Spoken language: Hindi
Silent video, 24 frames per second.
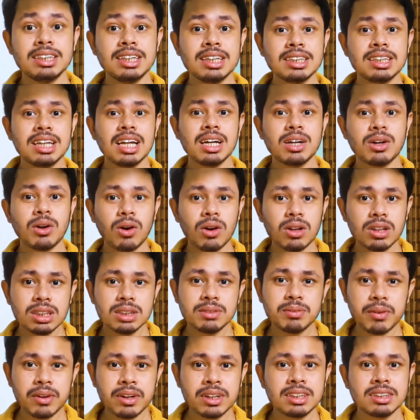एंड जस्ट लाइक ऑल
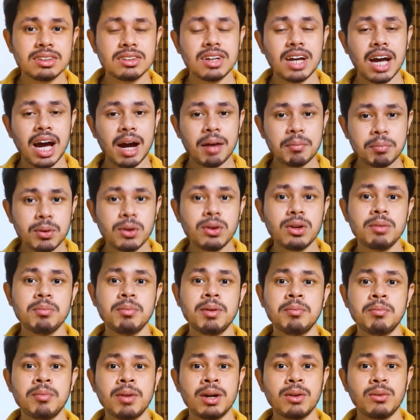दिस पॉइंट्स यू हैव टू
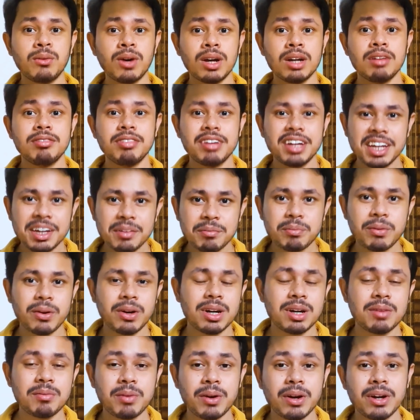रिमेंबर वन वेरी
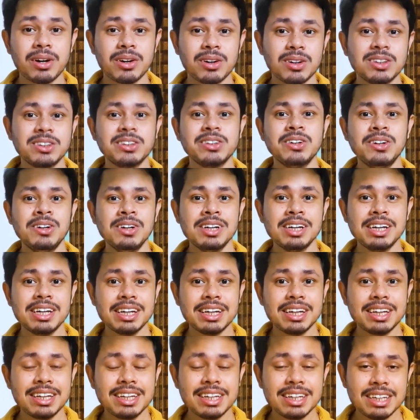इंपॉर्टेंट पॉइंट ऑल्सो
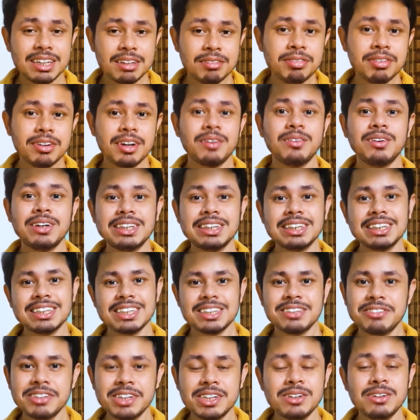कि इफ़ यू आर वॉचिंग
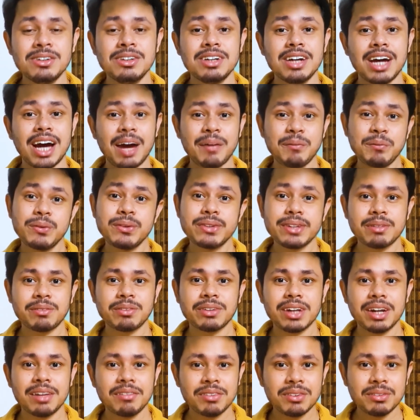दिस वीडियो यू हैव टू
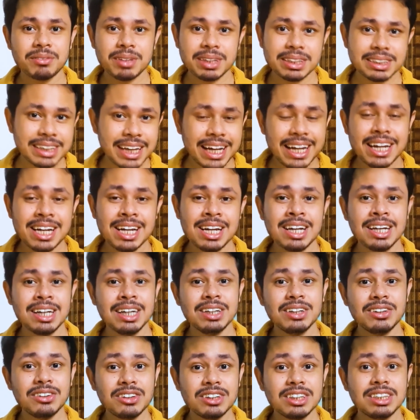सब्सक्राइब टू माई चैनल
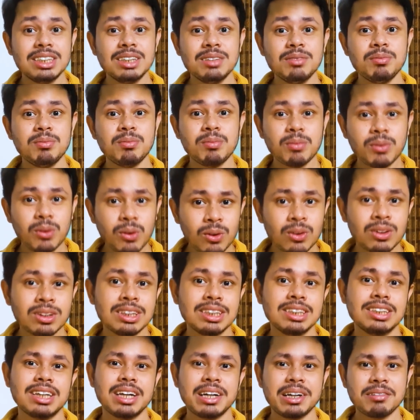टू रिसीव मोर
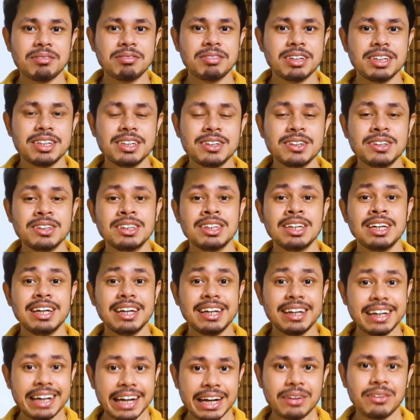दिस काइंड ऑफ वीडियोज
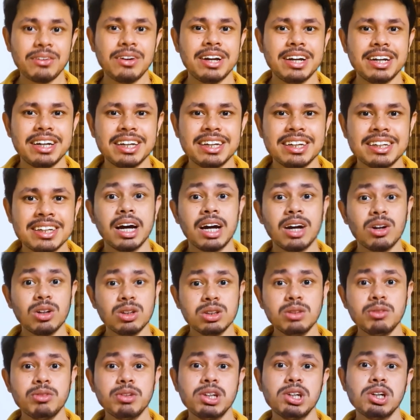रेगुलरली एंड
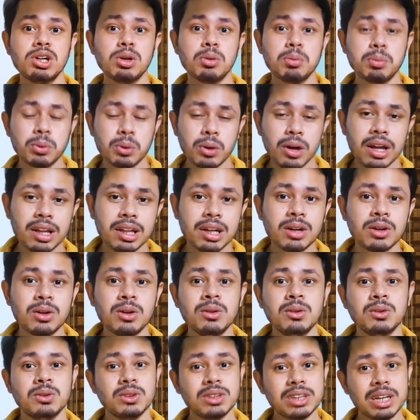ऑल्सो वीडियो को पूरा देखो
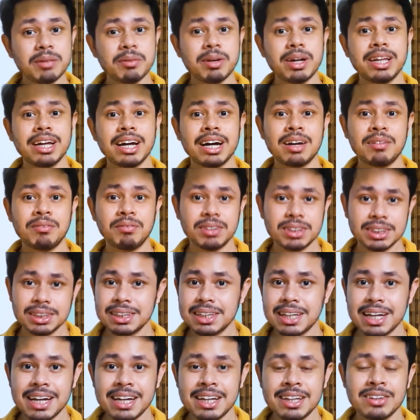उसके बाद अगर
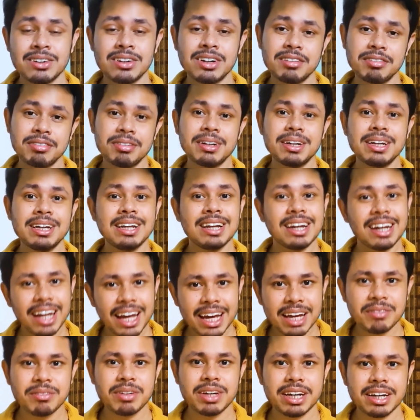पसंद आए तो डेफिनेटली
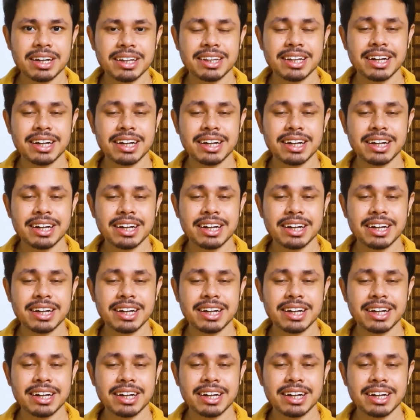लाइक भी कर